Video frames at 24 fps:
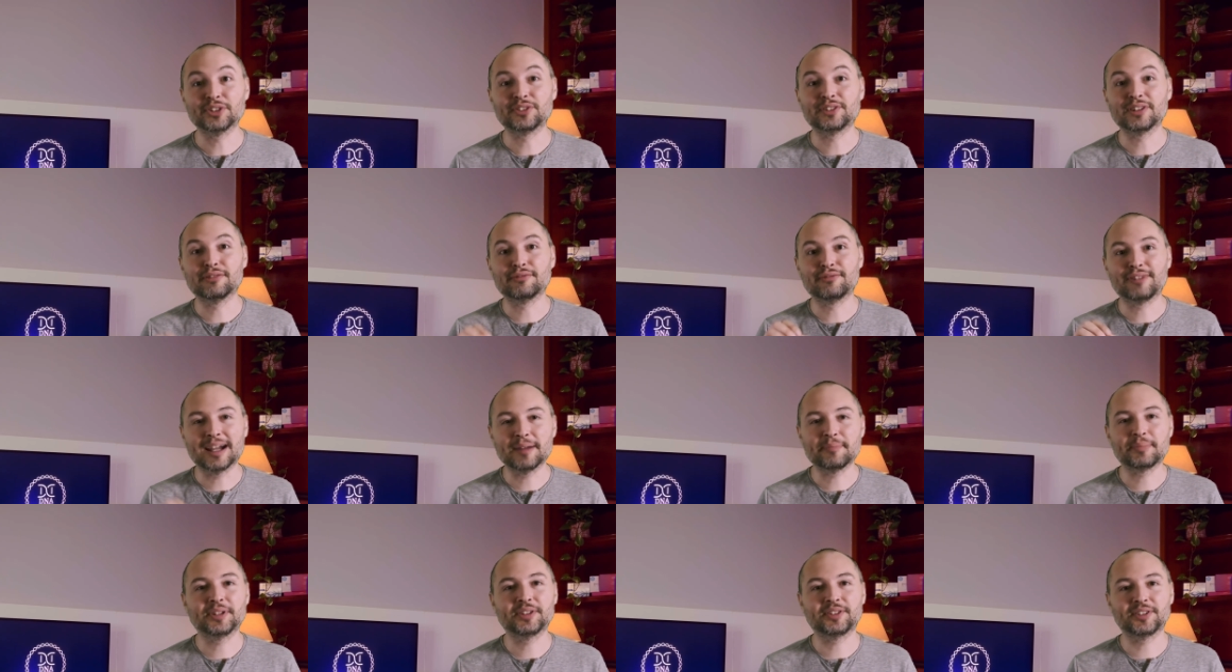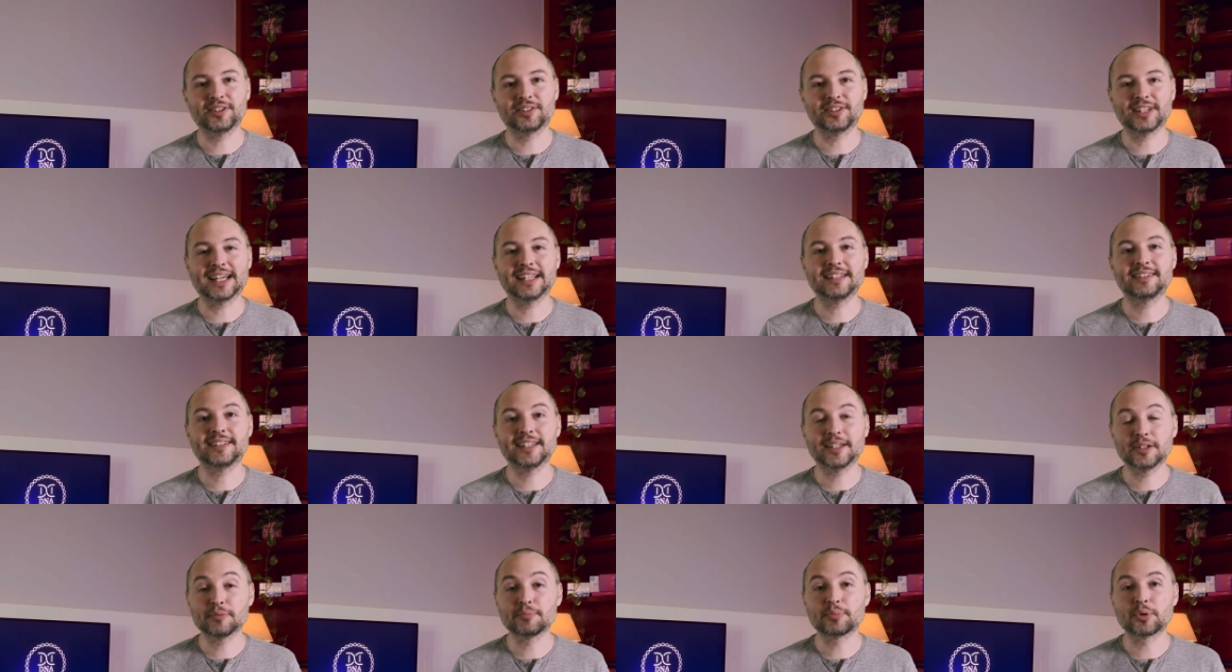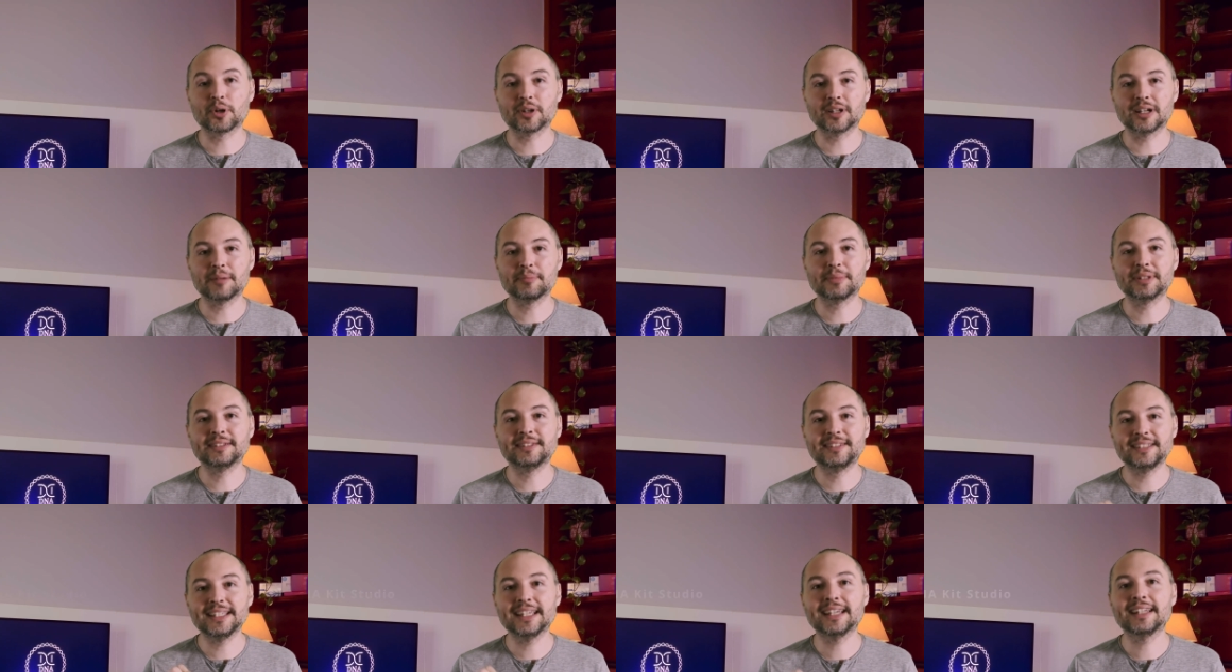você vai precisar ter o programa
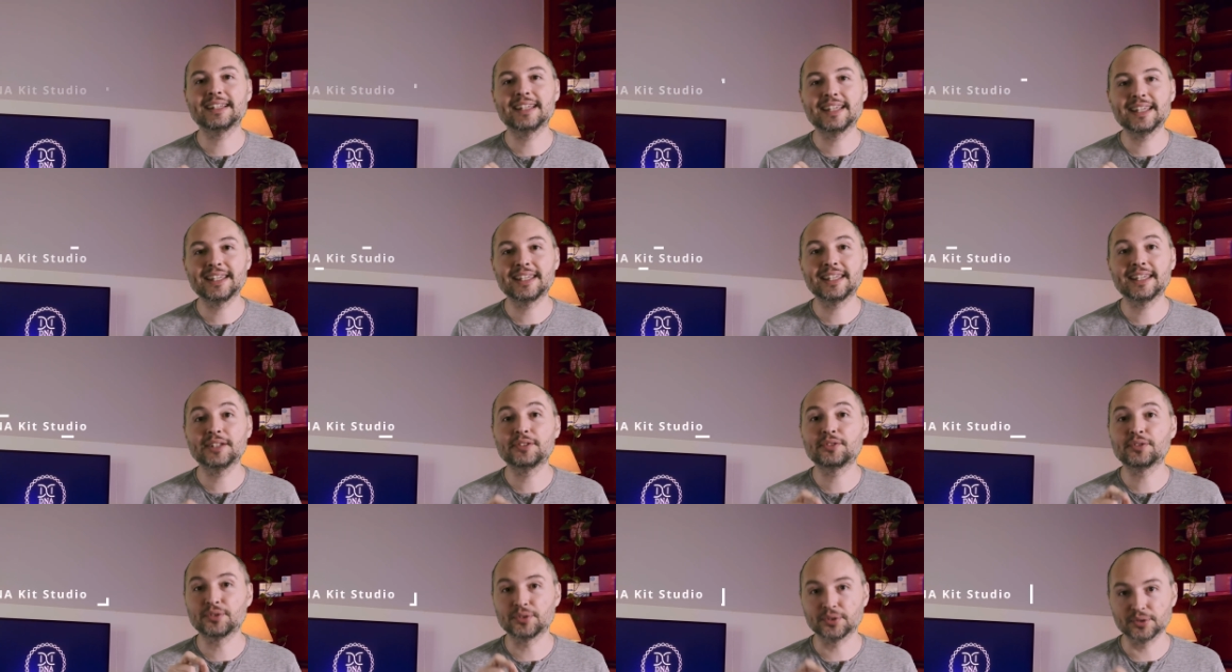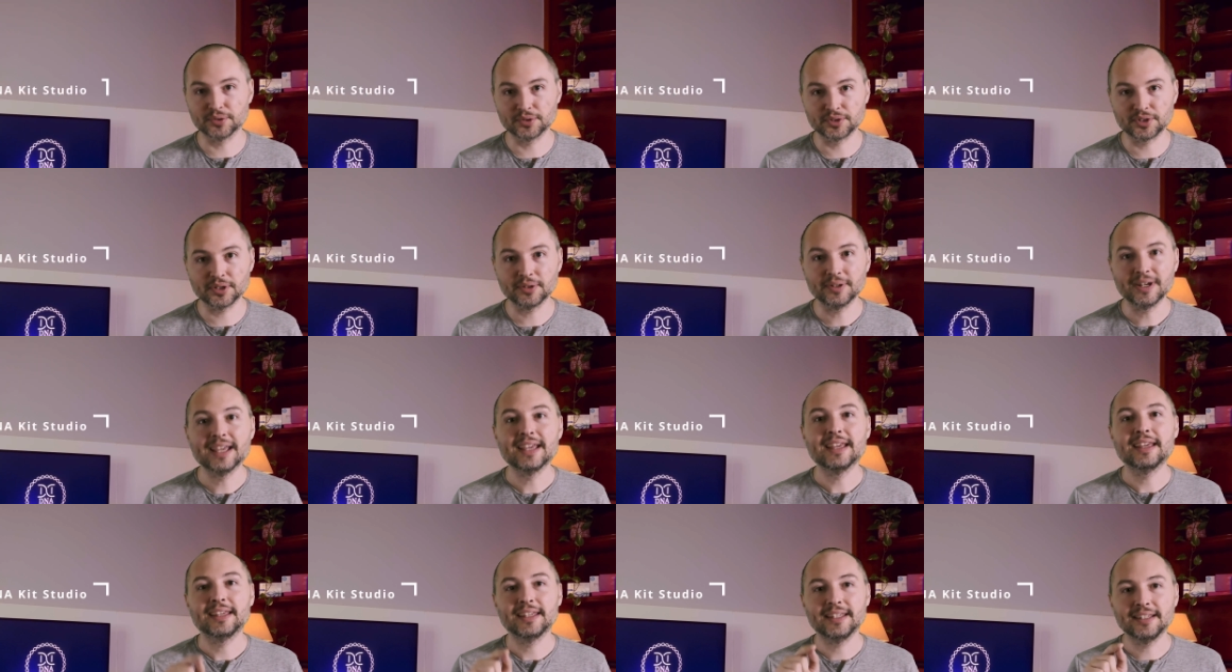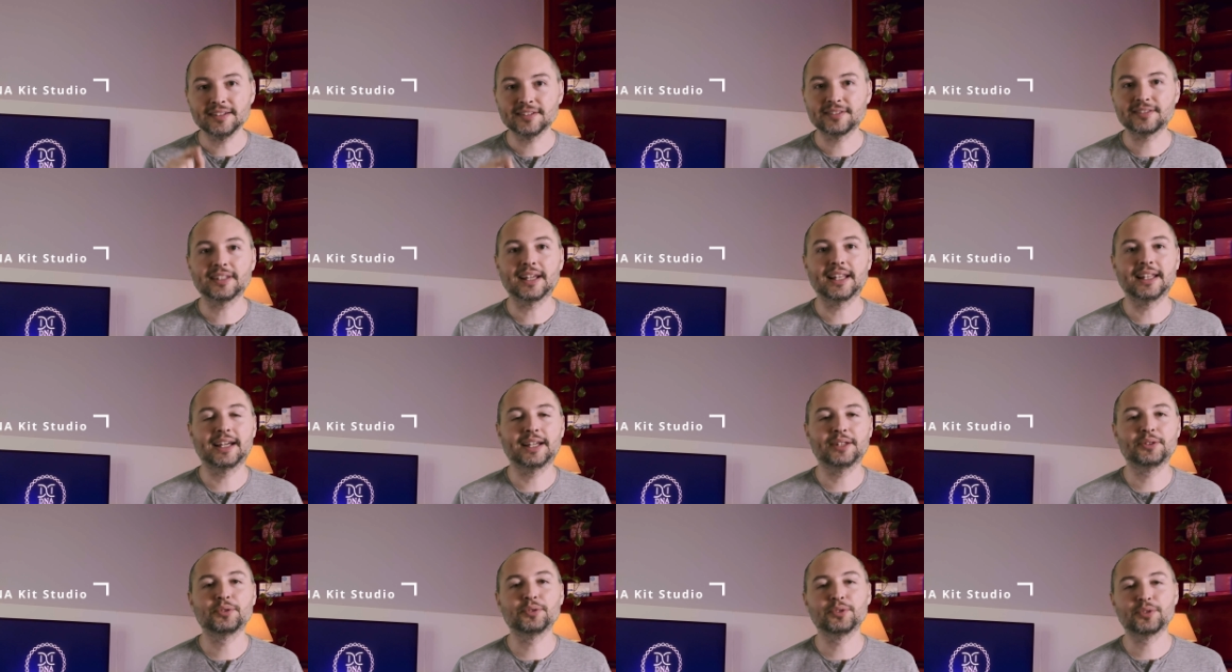DNA Kit Studio
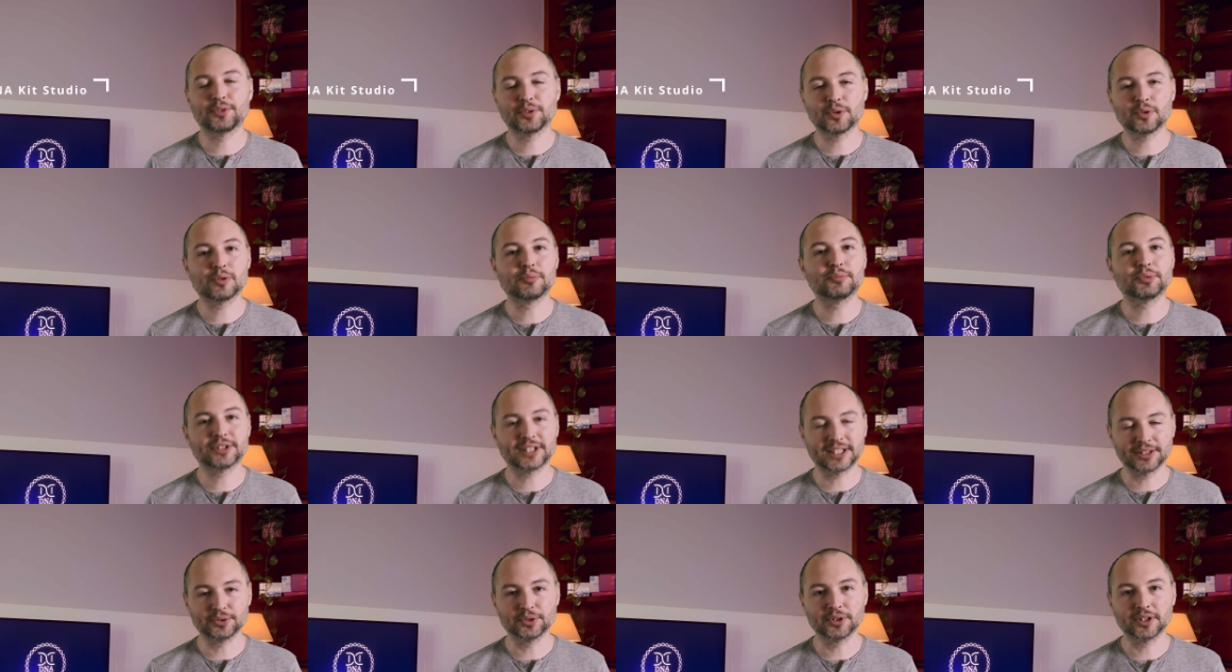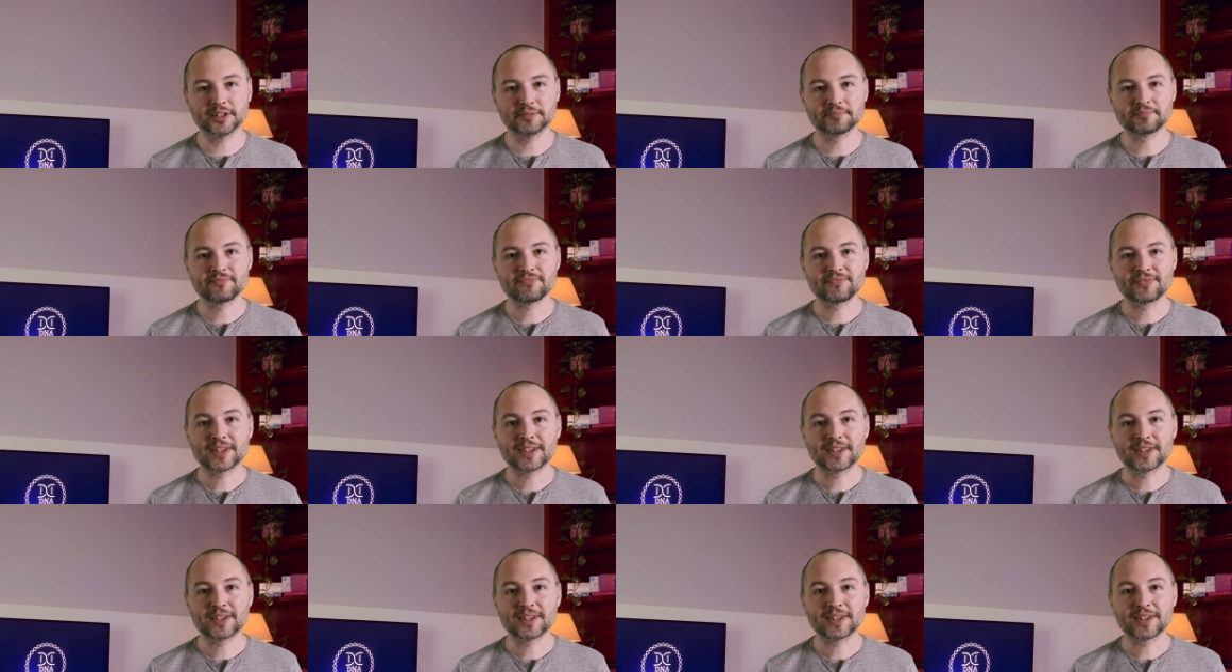instalado no seu computador.